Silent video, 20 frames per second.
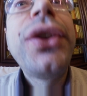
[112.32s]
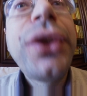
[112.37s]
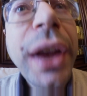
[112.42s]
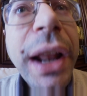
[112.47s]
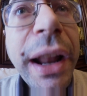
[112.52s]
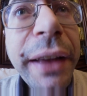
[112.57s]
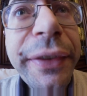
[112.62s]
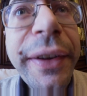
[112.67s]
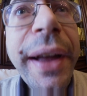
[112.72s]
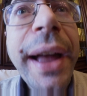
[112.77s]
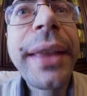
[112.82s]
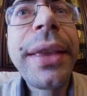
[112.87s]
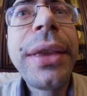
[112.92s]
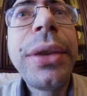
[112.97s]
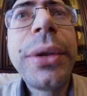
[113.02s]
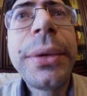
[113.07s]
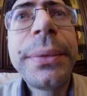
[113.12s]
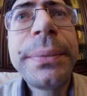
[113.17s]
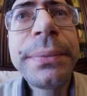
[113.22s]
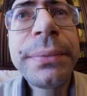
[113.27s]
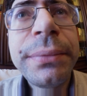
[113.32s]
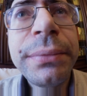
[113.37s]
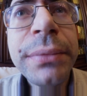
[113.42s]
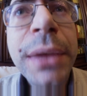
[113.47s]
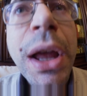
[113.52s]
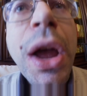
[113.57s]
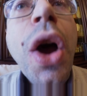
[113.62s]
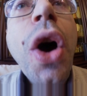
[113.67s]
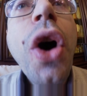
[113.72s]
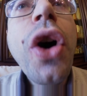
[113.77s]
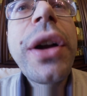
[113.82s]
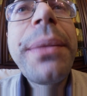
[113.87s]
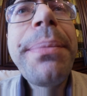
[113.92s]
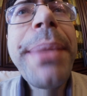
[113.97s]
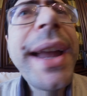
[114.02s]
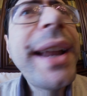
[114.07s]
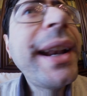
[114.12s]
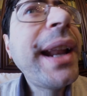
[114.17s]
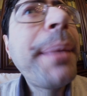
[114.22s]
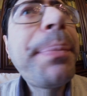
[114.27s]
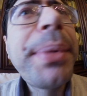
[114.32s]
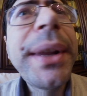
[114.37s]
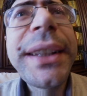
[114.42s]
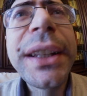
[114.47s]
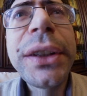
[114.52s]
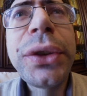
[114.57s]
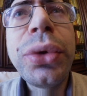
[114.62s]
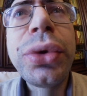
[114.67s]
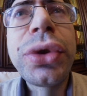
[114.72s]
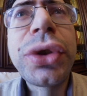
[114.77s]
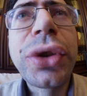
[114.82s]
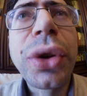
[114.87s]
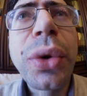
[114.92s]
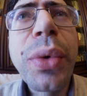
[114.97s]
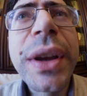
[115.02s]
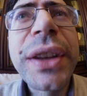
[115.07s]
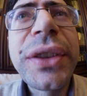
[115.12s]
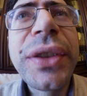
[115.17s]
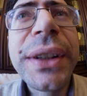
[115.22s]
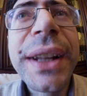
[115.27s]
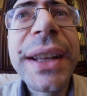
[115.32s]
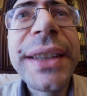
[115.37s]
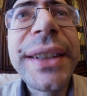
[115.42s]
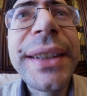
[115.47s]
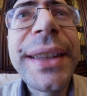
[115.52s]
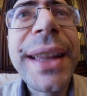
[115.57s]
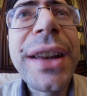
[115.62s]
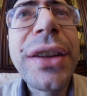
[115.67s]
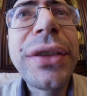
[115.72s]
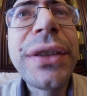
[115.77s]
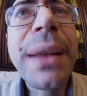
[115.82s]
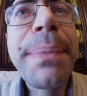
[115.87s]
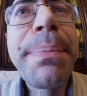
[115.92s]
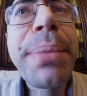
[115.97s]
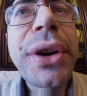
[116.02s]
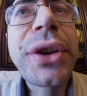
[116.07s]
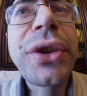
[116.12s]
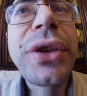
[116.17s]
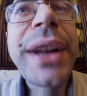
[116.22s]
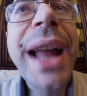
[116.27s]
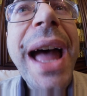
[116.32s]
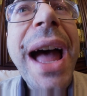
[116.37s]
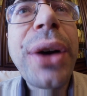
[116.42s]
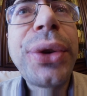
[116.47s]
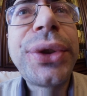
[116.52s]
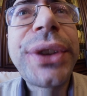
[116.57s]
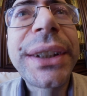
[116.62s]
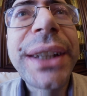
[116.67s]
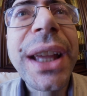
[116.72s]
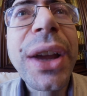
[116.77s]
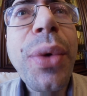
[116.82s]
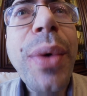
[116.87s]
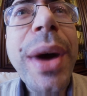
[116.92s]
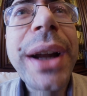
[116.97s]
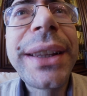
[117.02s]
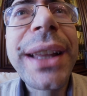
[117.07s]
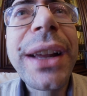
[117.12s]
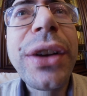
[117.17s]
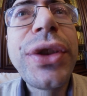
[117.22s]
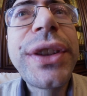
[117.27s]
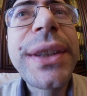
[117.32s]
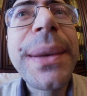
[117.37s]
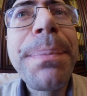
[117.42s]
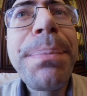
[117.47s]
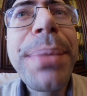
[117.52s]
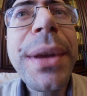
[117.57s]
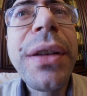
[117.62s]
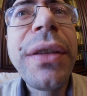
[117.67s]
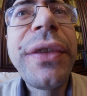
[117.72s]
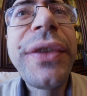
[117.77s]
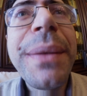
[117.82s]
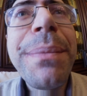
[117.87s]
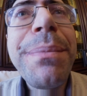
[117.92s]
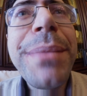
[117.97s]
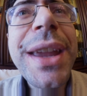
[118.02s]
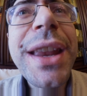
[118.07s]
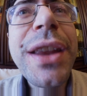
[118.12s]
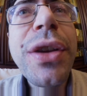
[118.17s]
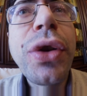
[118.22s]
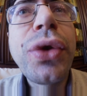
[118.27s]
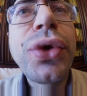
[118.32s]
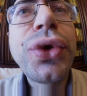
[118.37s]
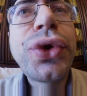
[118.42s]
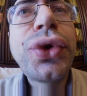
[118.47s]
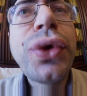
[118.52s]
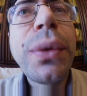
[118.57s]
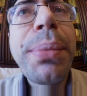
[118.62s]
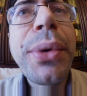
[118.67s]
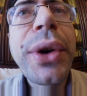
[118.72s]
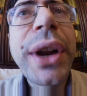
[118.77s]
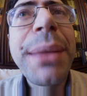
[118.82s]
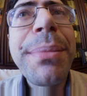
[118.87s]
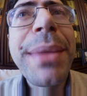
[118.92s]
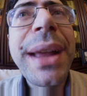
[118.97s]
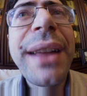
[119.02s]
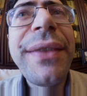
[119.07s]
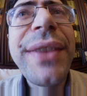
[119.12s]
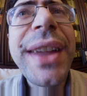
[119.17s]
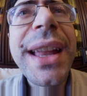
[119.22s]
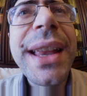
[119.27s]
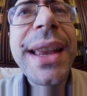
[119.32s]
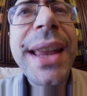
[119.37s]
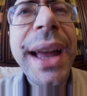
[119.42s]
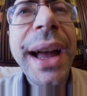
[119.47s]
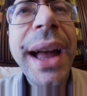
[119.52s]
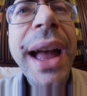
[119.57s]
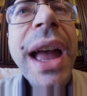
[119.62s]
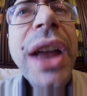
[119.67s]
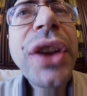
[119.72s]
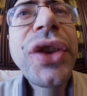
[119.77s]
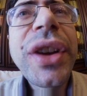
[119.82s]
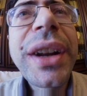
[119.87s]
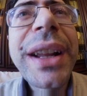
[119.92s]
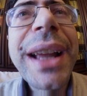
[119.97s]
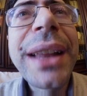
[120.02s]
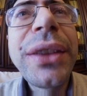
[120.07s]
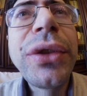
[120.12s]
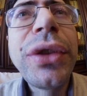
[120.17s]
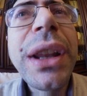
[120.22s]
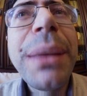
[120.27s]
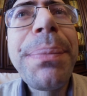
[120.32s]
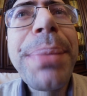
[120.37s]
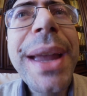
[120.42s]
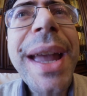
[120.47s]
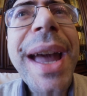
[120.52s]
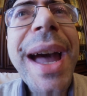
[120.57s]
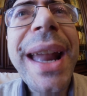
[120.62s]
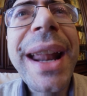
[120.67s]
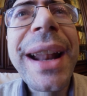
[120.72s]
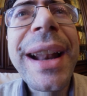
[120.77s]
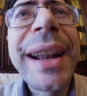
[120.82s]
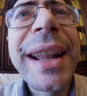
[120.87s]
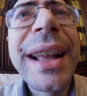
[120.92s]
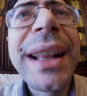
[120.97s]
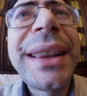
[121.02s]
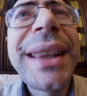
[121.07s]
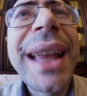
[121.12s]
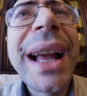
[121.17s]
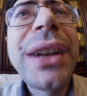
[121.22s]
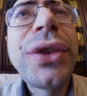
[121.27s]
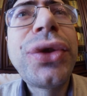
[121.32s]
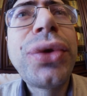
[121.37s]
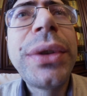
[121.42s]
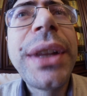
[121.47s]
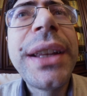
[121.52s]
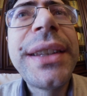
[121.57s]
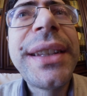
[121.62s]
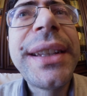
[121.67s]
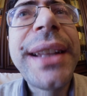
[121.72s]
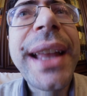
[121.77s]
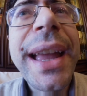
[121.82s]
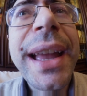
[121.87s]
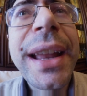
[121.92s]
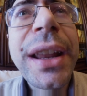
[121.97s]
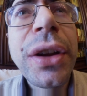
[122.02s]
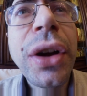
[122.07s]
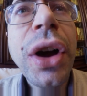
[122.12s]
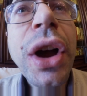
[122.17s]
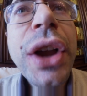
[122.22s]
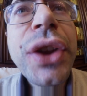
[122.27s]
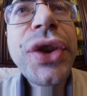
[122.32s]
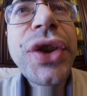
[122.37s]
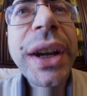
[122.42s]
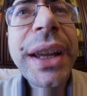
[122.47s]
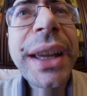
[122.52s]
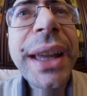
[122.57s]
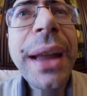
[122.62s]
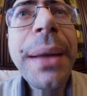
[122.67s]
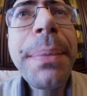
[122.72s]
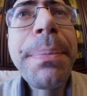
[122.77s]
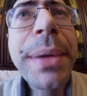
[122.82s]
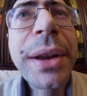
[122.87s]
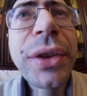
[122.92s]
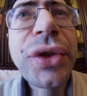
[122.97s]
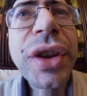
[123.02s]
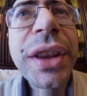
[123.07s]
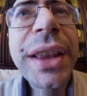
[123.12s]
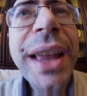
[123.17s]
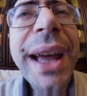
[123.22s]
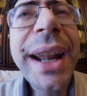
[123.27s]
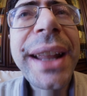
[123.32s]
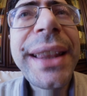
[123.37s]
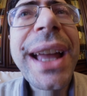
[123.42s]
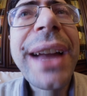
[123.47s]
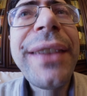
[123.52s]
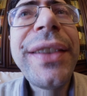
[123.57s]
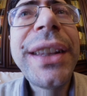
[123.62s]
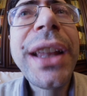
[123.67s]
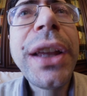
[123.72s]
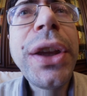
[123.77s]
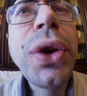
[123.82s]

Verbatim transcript: ce la fanno. Orbene, aprite tutto, questo è il desiderio del pornonauta che guarda lo zampillo femmineo con stupore e meraviglia, cercando di piegare la realtà al suo desiderio, giacché, per citare Davide